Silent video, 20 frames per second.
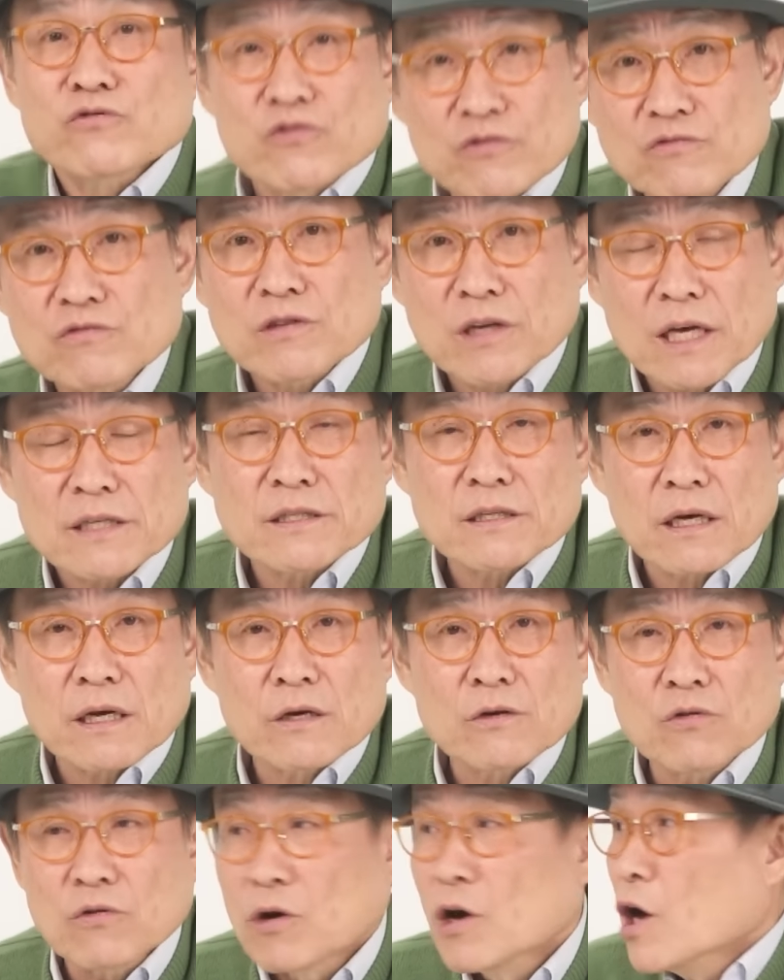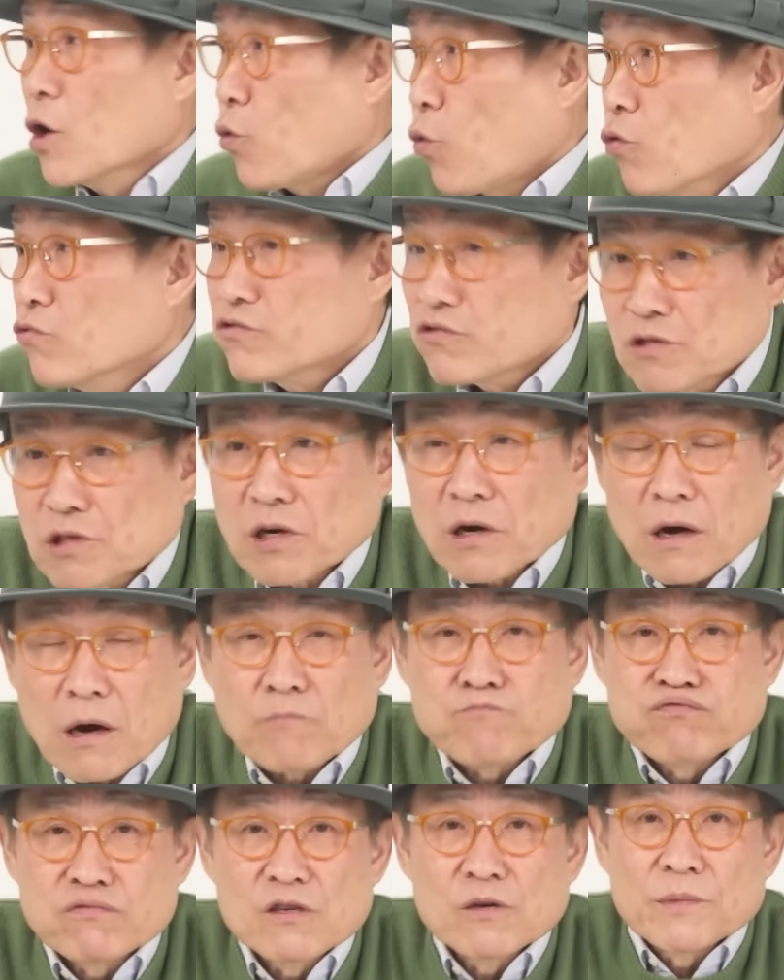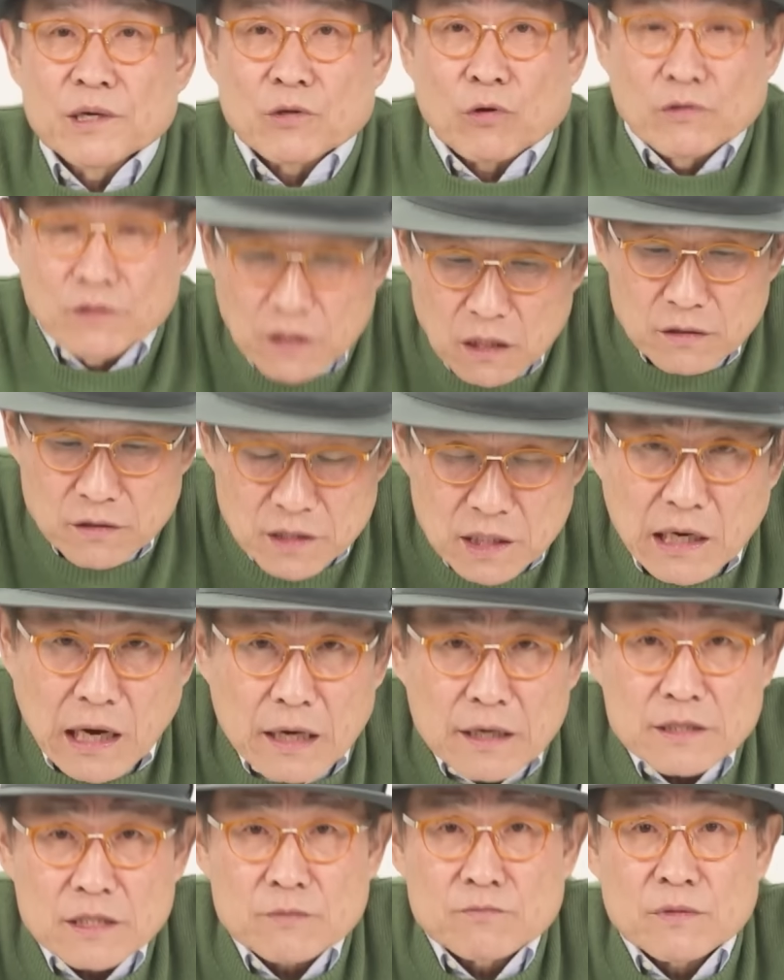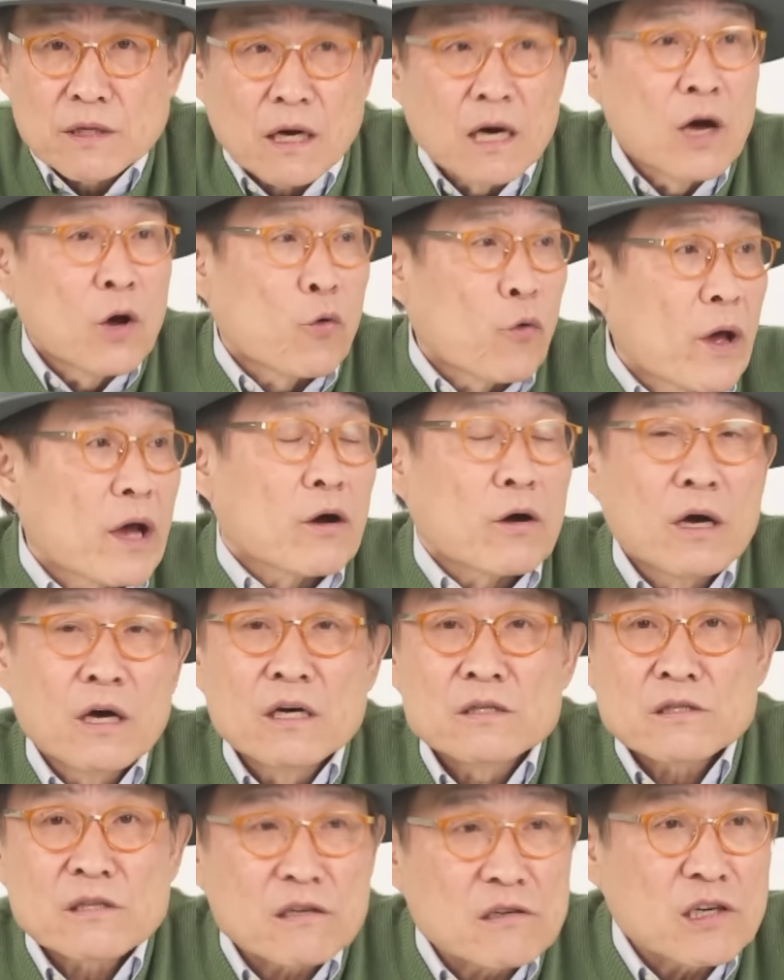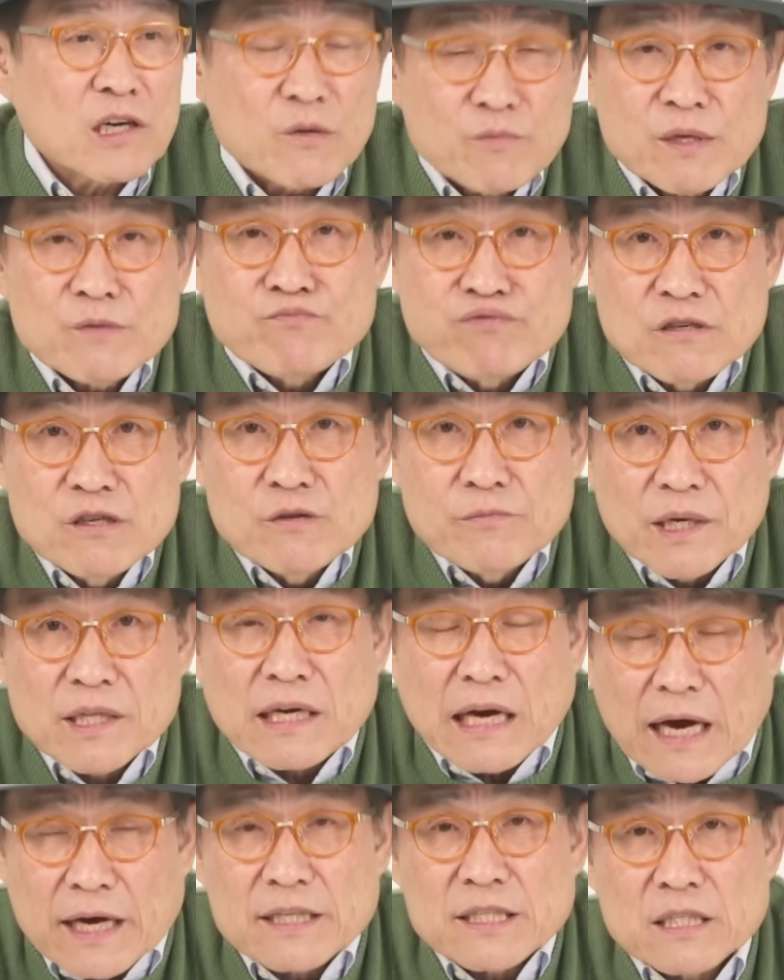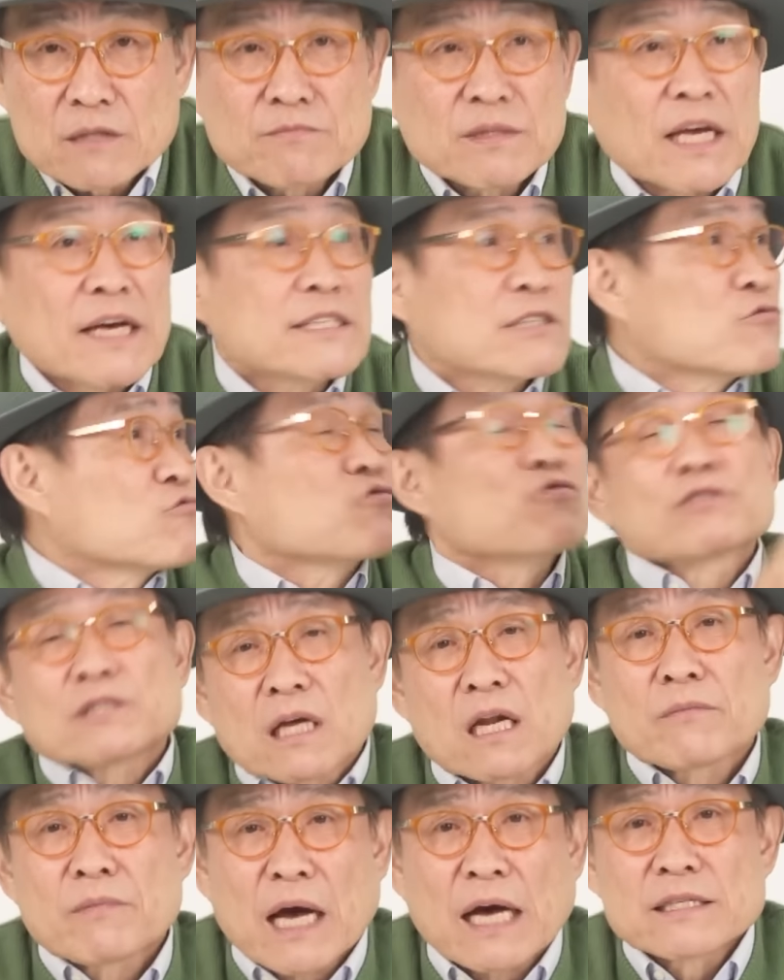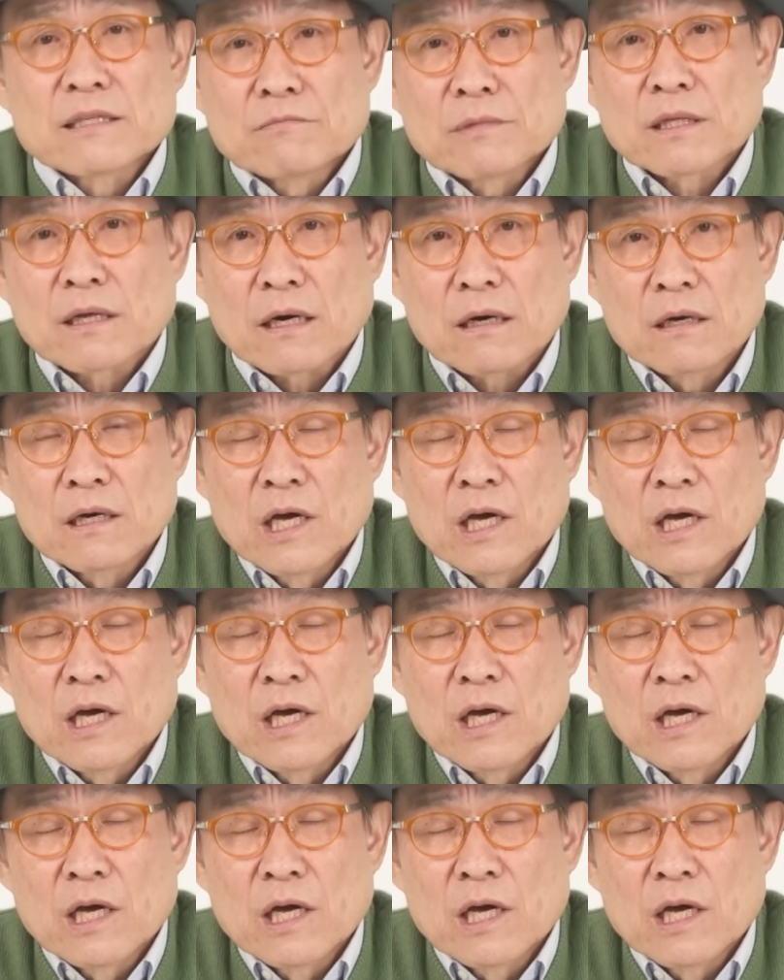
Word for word: 귀국했잖아요. 공수처가 부르면 언제든지 가겠습니다. 왜 특검이 부르면 가겠습니다 해서 들어온 사람이 아닙니다.